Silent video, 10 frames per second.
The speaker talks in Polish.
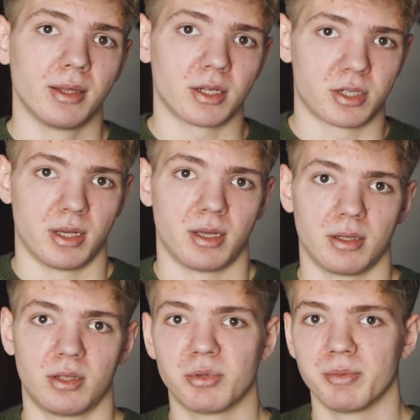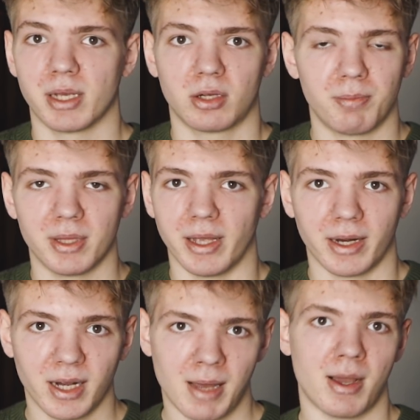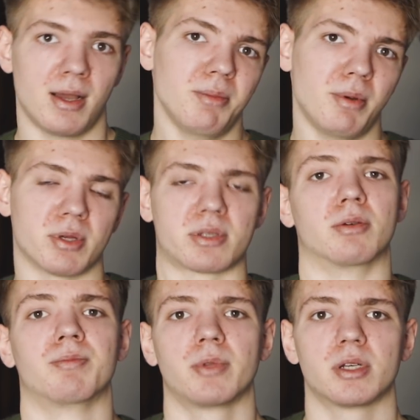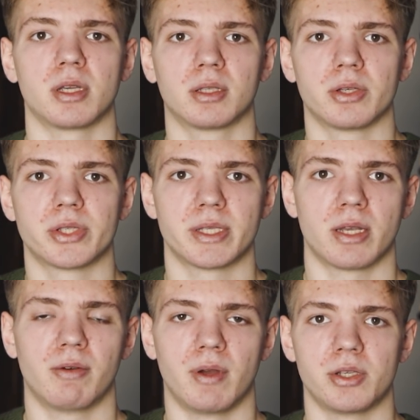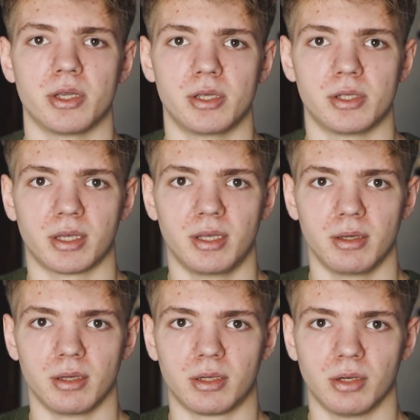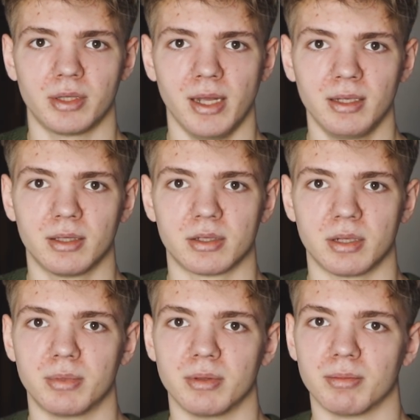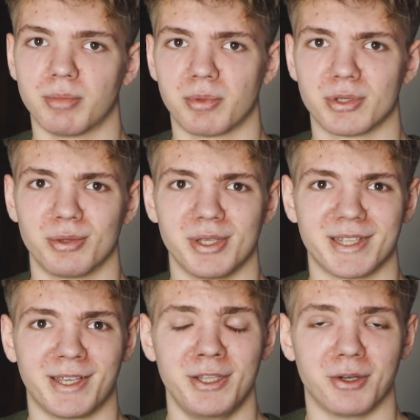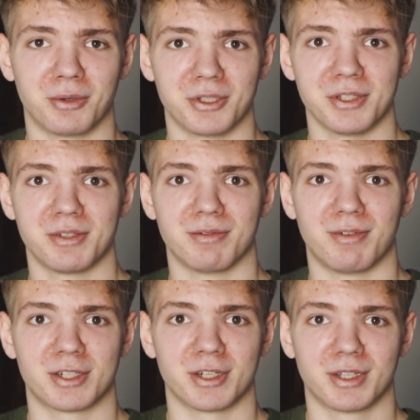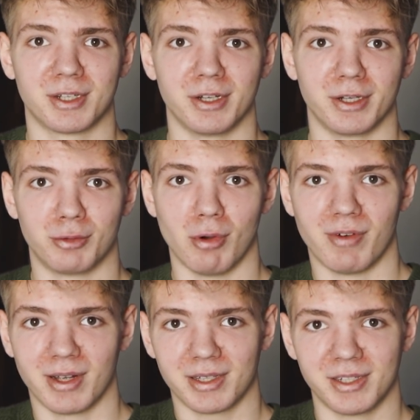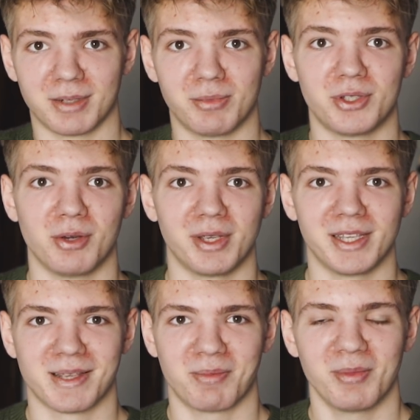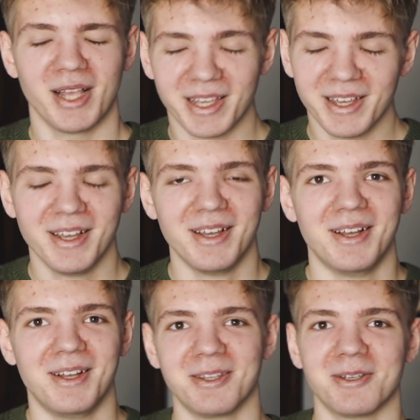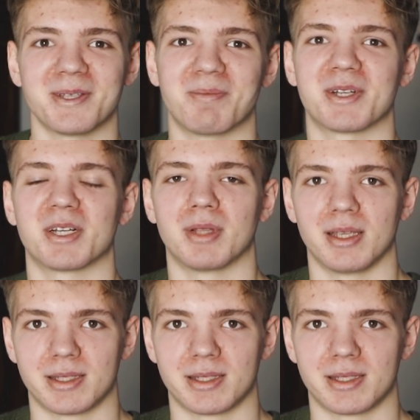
Także to brzmi jak kompletna reklama, ale po prostu, jeżeli ktoś chce zachować jakiś taki kontakt, żebym po prostu nie zaginął gdzieś w waszych y, głowach i żebyście o mnie nie zapomnieli, to zapraszam na